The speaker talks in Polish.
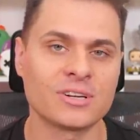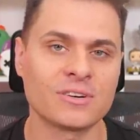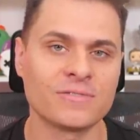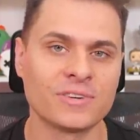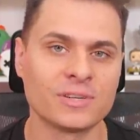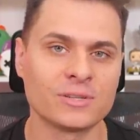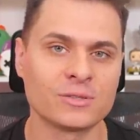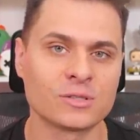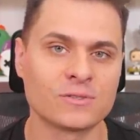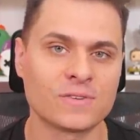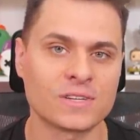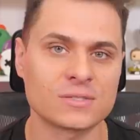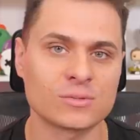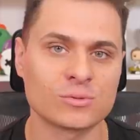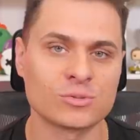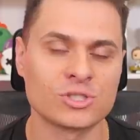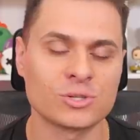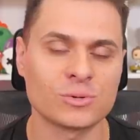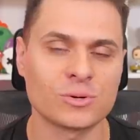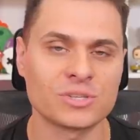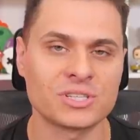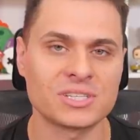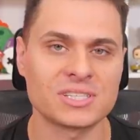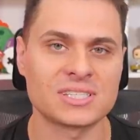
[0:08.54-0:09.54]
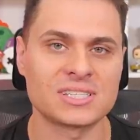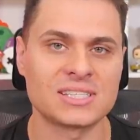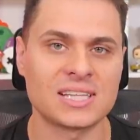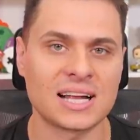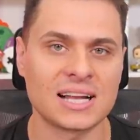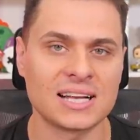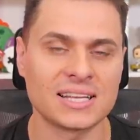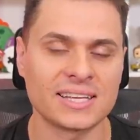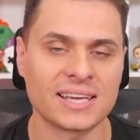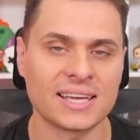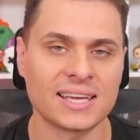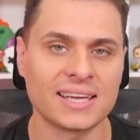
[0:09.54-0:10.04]
Wielu z was uczyło się
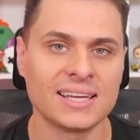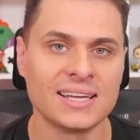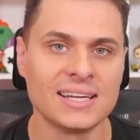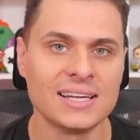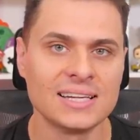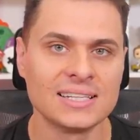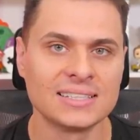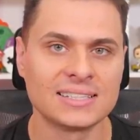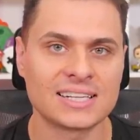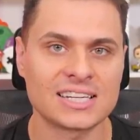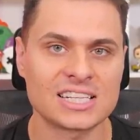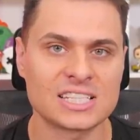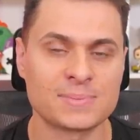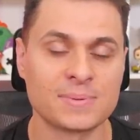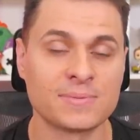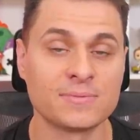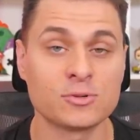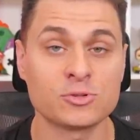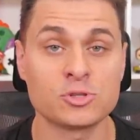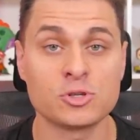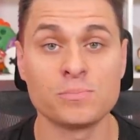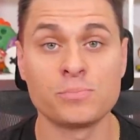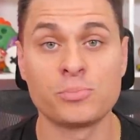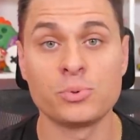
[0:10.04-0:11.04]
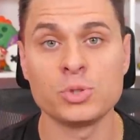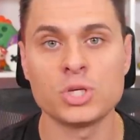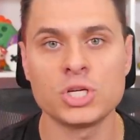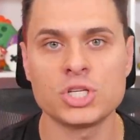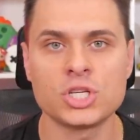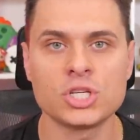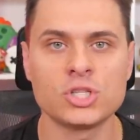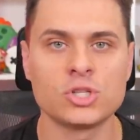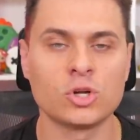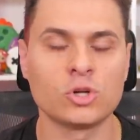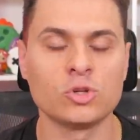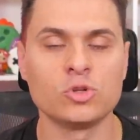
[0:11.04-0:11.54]
zdalnie. Teraz z pewnością
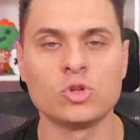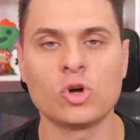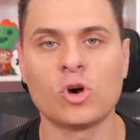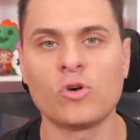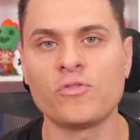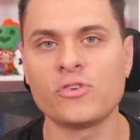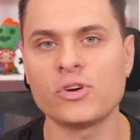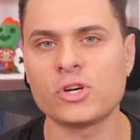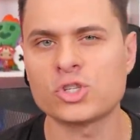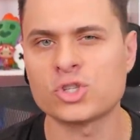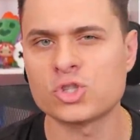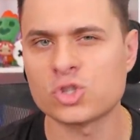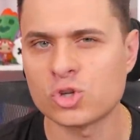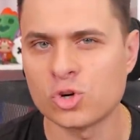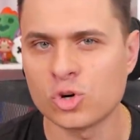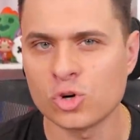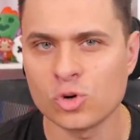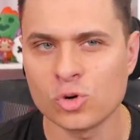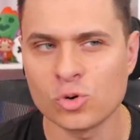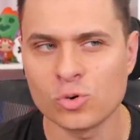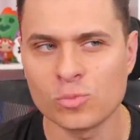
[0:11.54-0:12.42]
pójdziecie do nowych szkół,